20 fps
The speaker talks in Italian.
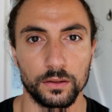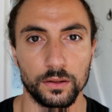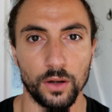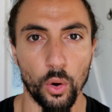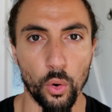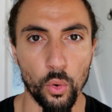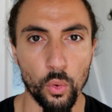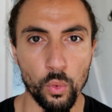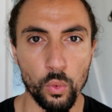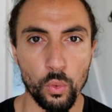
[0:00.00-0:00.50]

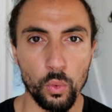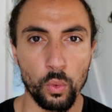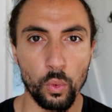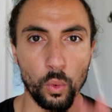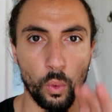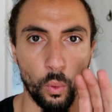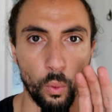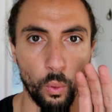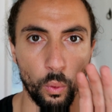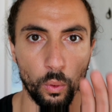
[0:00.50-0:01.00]

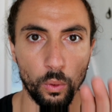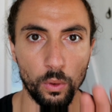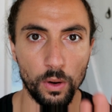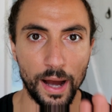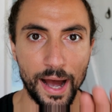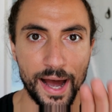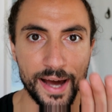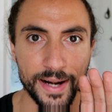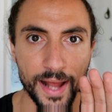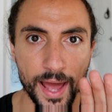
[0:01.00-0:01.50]
Oh,
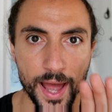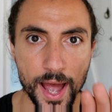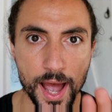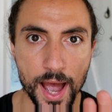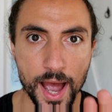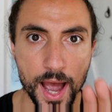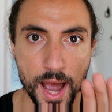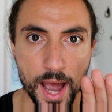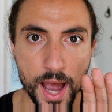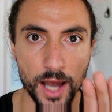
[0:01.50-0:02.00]

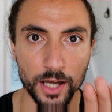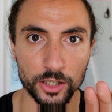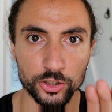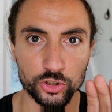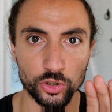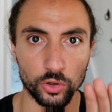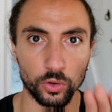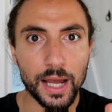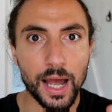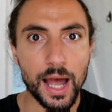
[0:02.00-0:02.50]

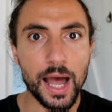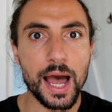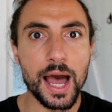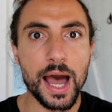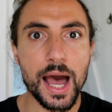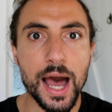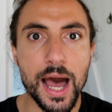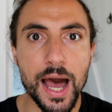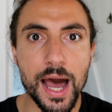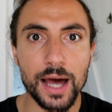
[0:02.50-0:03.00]
Aracio,
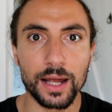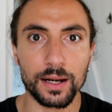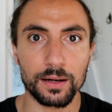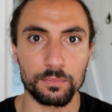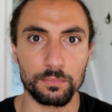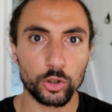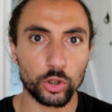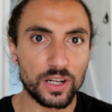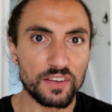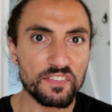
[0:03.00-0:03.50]
calmo,
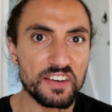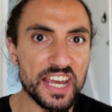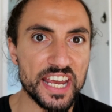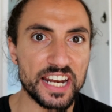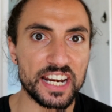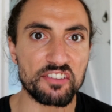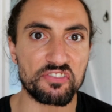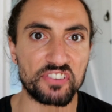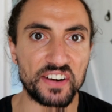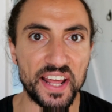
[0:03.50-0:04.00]
non
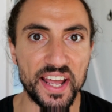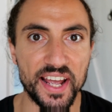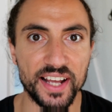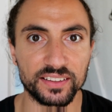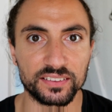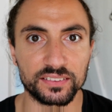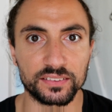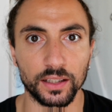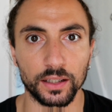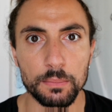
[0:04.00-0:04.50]
avere
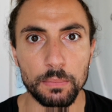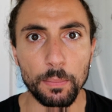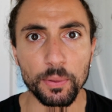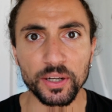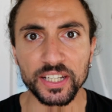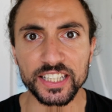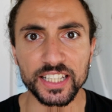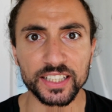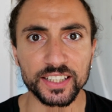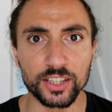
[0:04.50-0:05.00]
fretta. Ma poi
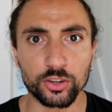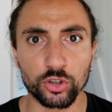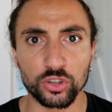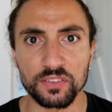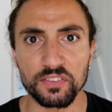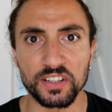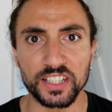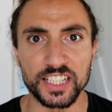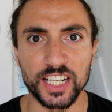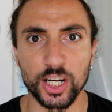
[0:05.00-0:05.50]
chi ti ha detto di
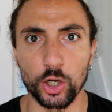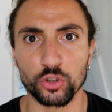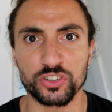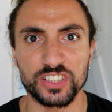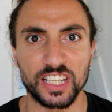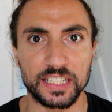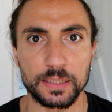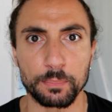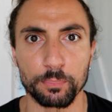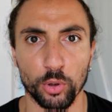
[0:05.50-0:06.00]
venire così
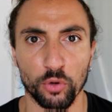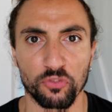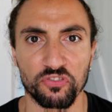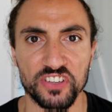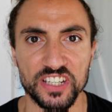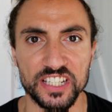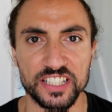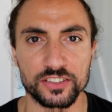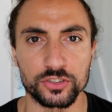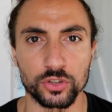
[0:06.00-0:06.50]

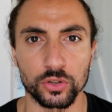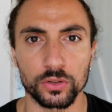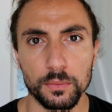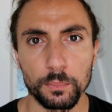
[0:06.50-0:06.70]
all'improvviso?